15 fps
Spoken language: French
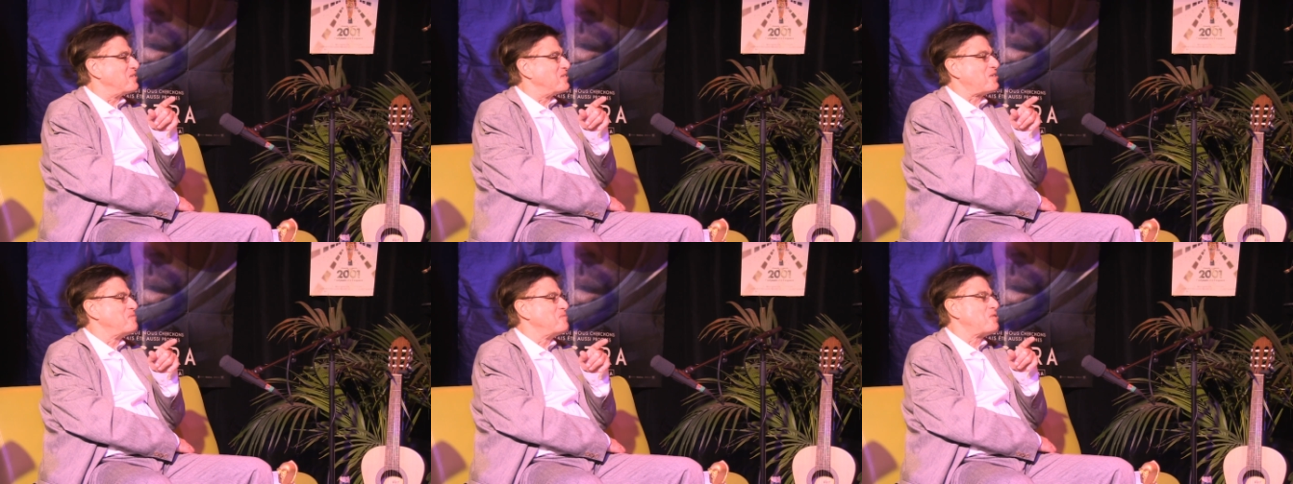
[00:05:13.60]

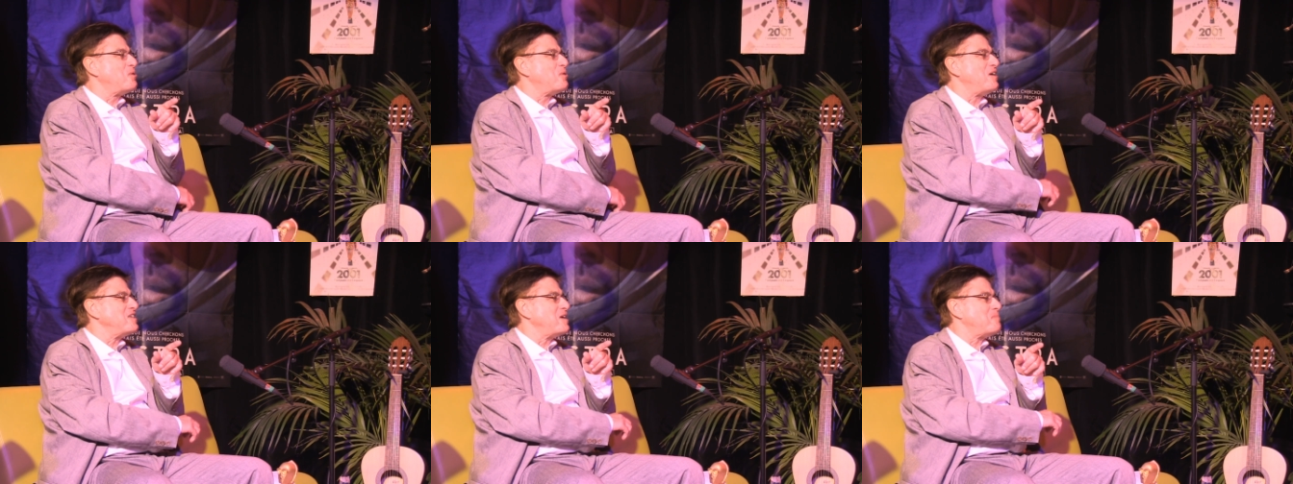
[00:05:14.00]
Donc, comme
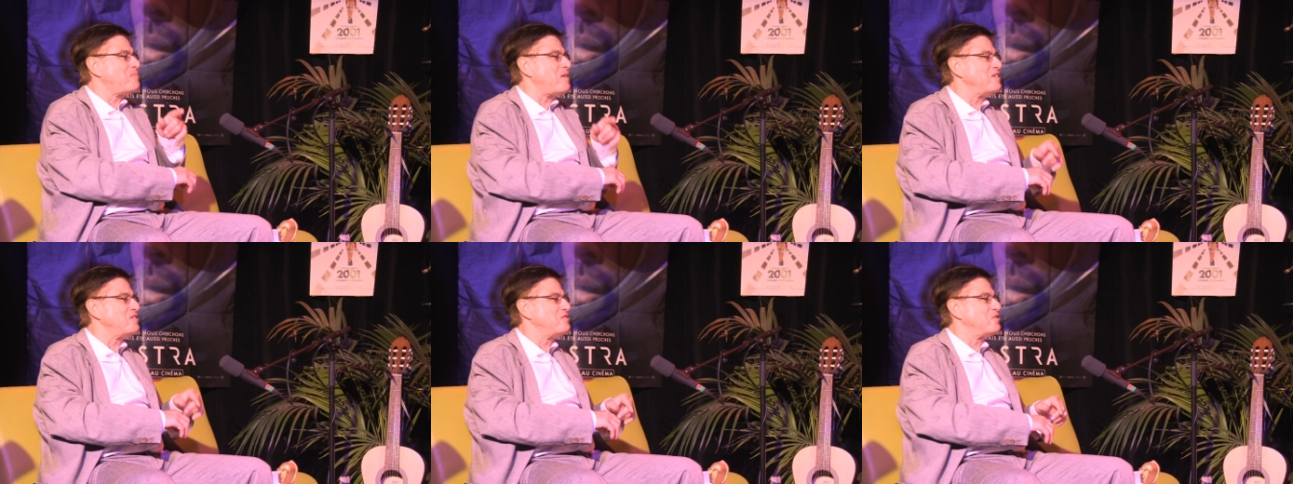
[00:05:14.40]
quoi, il n'y a
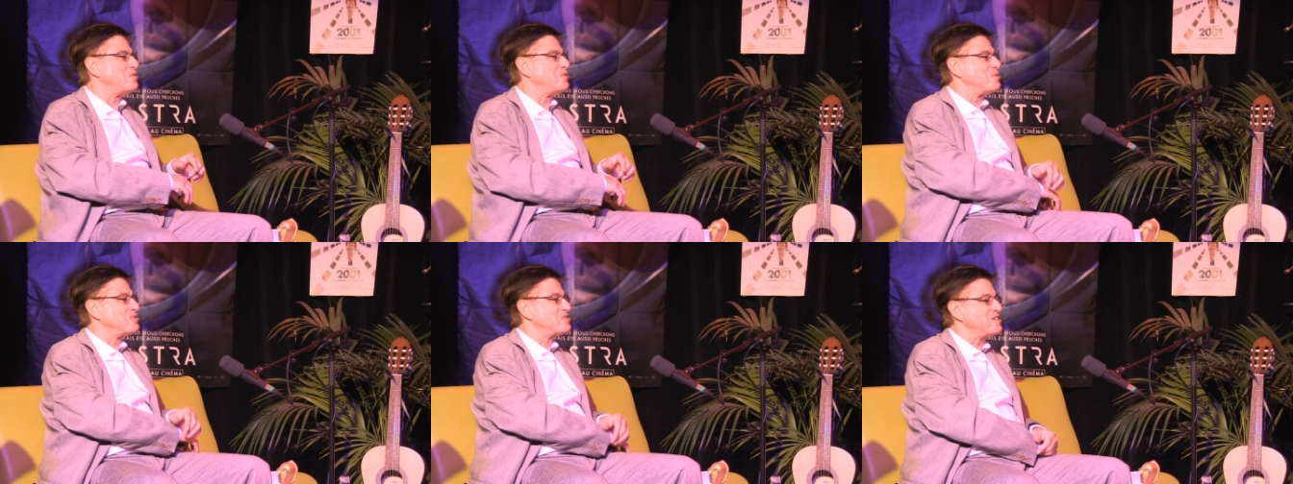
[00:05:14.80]
pas une
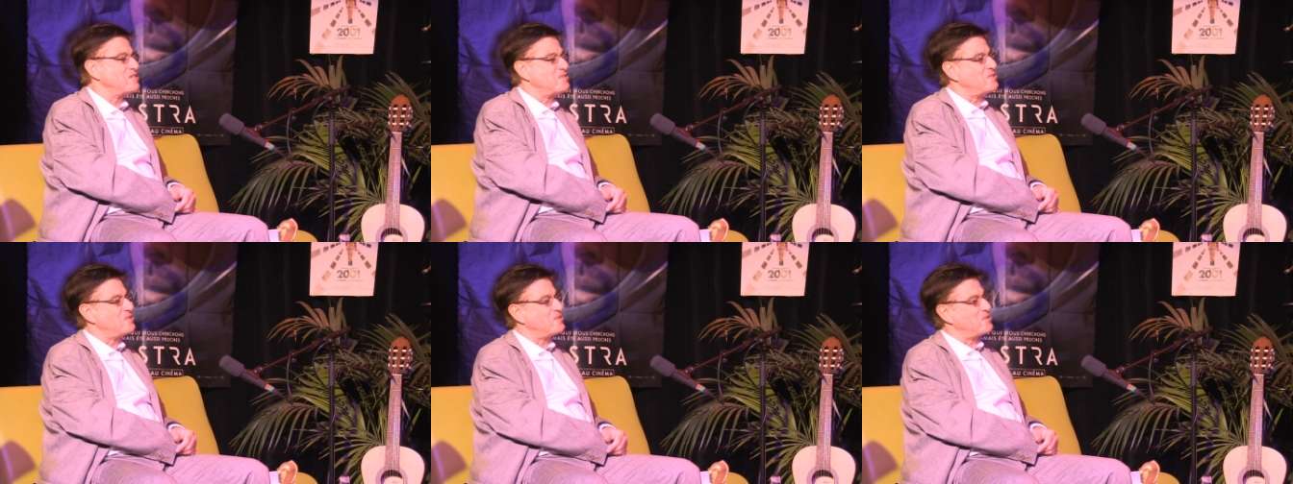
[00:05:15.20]
volonté
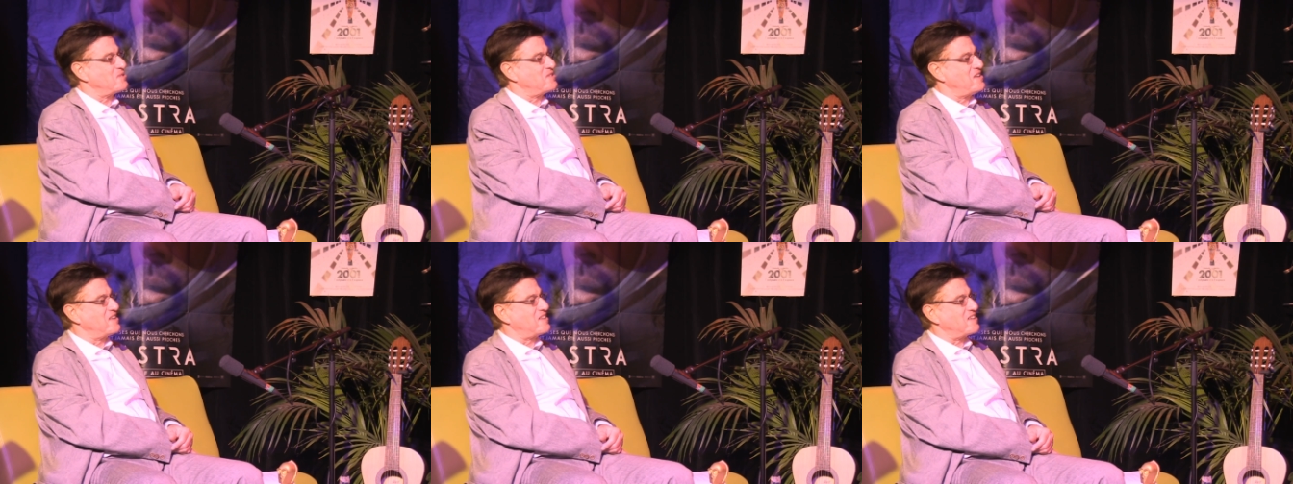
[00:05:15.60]
de, de
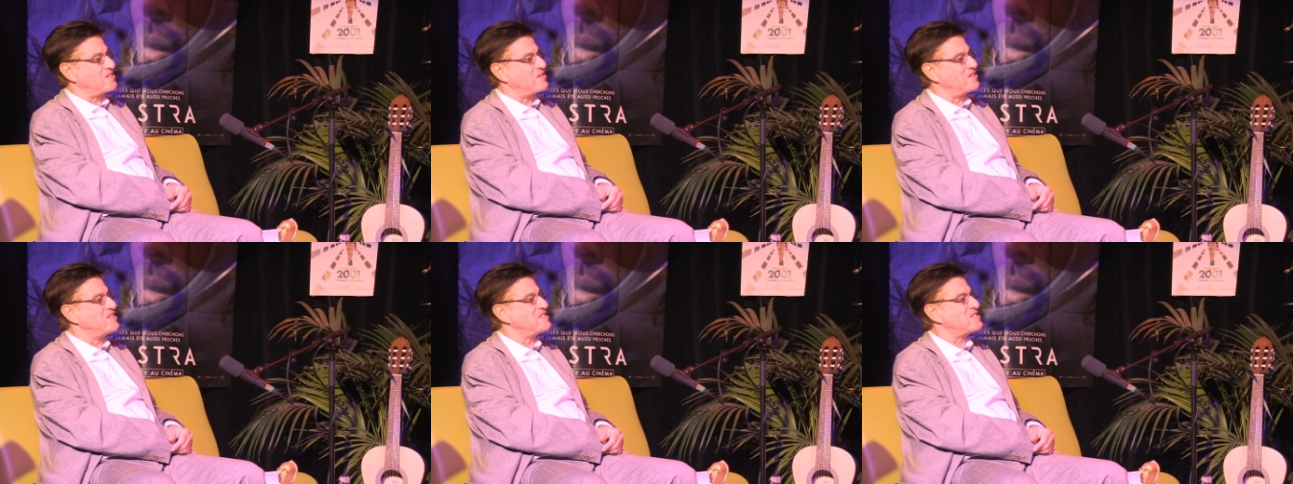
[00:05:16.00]
C'était
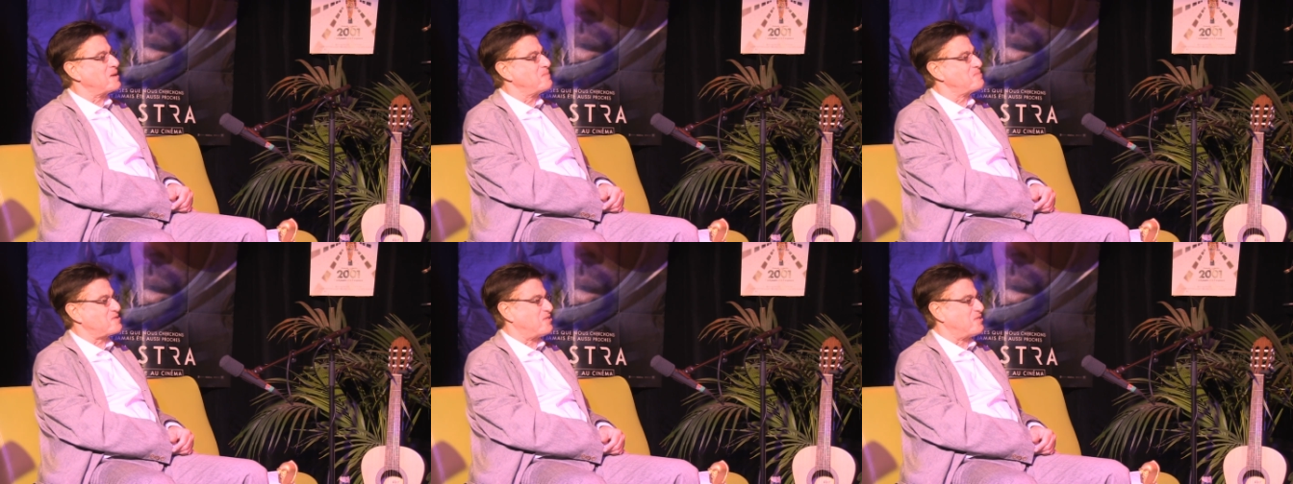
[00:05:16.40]
trop bon, il